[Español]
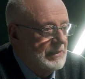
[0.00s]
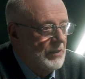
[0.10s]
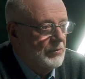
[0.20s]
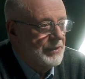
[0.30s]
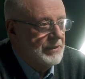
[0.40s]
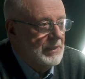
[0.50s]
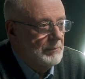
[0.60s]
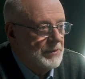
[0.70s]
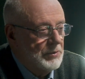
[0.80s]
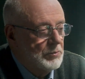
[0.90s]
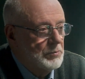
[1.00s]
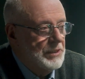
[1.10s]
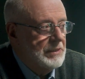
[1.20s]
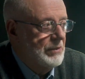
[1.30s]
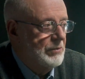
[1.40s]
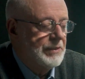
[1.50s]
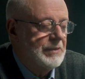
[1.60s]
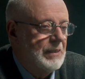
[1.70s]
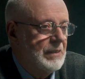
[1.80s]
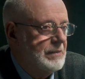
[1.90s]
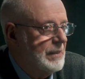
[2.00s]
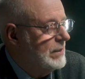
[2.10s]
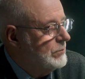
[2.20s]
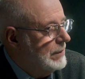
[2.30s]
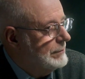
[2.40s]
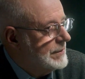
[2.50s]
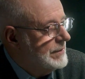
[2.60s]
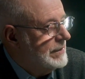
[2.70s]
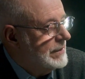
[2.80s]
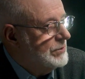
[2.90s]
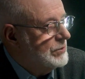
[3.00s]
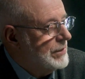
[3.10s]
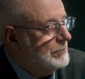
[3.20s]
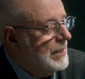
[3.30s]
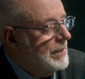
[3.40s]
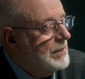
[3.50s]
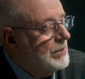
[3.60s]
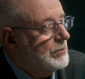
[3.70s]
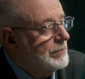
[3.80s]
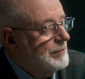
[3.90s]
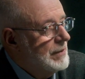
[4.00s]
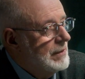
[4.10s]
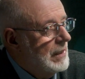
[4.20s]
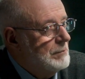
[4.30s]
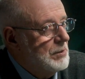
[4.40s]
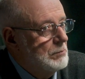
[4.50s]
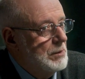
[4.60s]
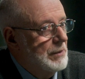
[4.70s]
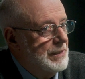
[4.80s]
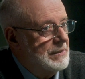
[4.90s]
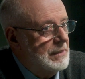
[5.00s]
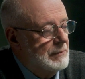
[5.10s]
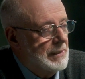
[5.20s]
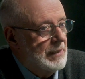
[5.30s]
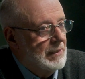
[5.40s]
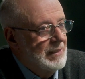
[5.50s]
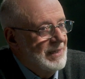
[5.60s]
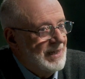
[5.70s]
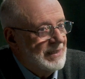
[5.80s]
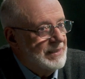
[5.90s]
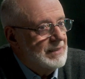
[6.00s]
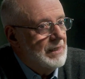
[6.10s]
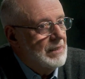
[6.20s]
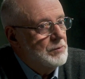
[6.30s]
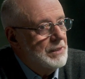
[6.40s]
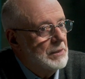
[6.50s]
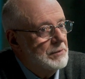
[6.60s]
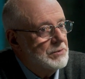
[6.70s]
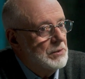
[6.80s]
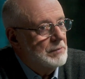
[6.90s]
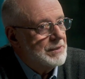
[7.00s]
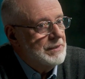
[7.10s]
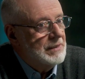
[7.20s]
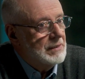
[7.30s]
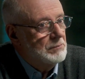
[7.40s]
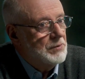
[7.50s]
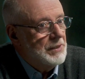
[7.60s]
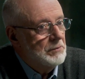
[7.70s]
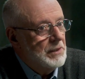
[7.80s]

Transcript: entre lo que decía el Partido Comunista y lo que decía la literatura marxista que yo ya había leído. A mí no me iban a llevar a, que esa era la única versión marxista que podía